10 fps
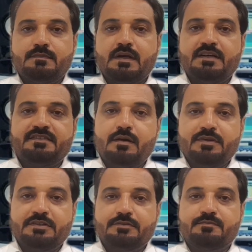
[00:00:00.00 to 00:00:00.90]
अस्सलाम
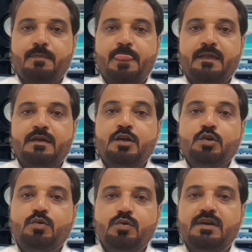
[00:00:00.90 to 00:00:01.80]
वालेकुम
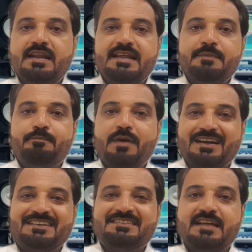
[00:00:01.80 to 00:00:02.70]
गूगल ने
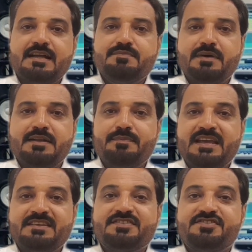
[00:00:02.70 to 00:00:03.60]
पाकिस्तान भर
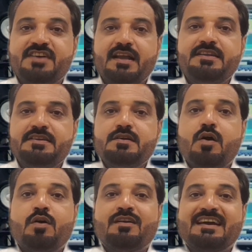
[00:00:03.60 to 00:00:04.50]
में जाली
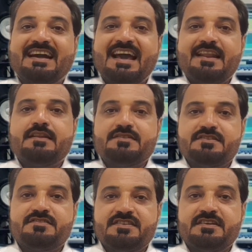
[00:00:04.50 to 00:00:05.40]
और गैर
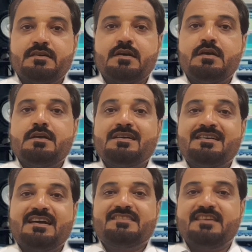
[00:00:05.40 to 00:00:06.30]
रजिस्टर्ड
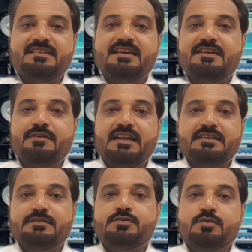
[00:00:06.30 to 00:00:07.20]
कर्जा देने
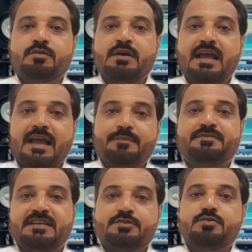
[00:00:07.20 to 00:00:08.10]
वाली जो
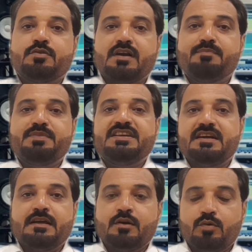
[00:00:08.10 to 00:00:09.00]
एप्स हैं जो कंपनियां
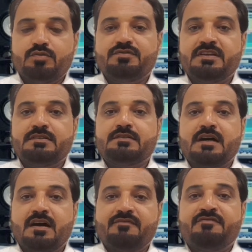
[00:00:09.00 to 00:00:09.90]
हैं उनसे
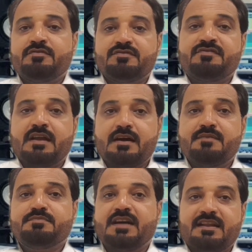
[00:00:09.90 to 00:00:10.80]
तहफ़
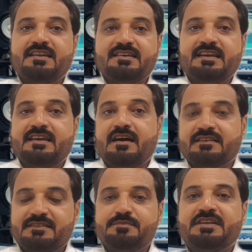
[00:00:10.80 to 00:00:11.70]
फराहम करने के
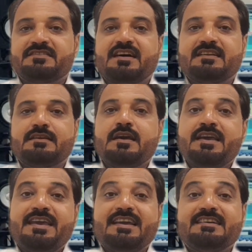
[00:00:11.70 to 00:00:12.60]
आज़म के
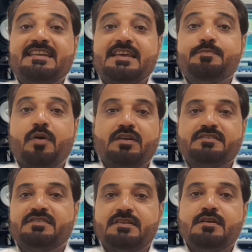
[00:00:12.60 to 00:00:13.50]
साथ एक नई
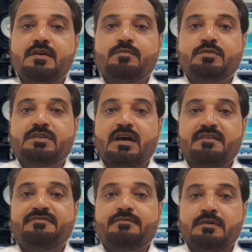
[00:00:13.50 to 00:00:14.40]
पॉलिसी
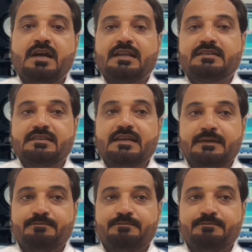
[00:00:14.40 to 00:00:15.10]
मुतारफ कर दी है